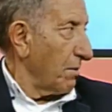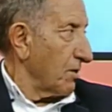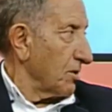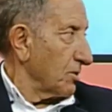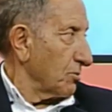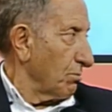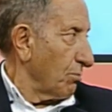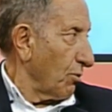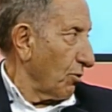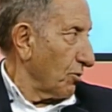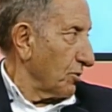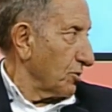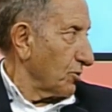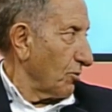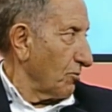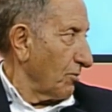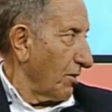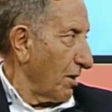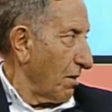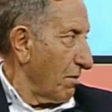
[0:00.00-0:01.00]
a veces un poco de
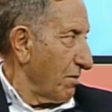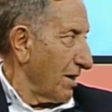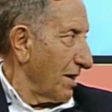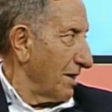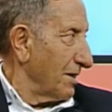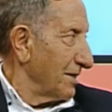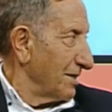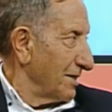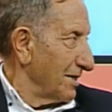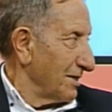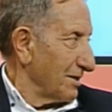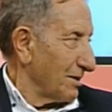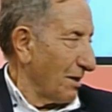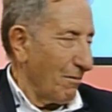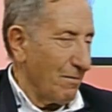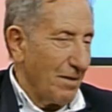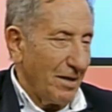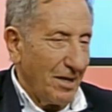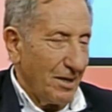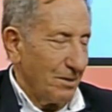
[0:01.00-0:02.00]
somnolencia,
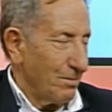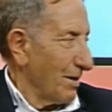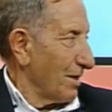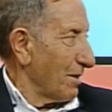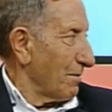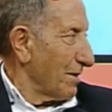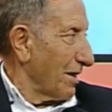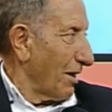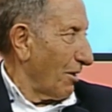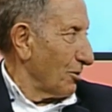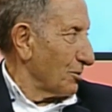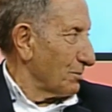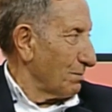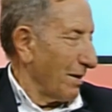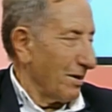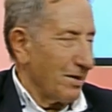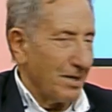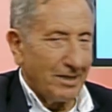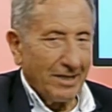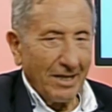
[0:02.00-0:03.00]
también les viene bien a los
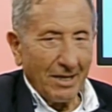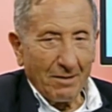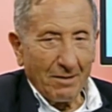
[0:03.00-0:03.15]
padres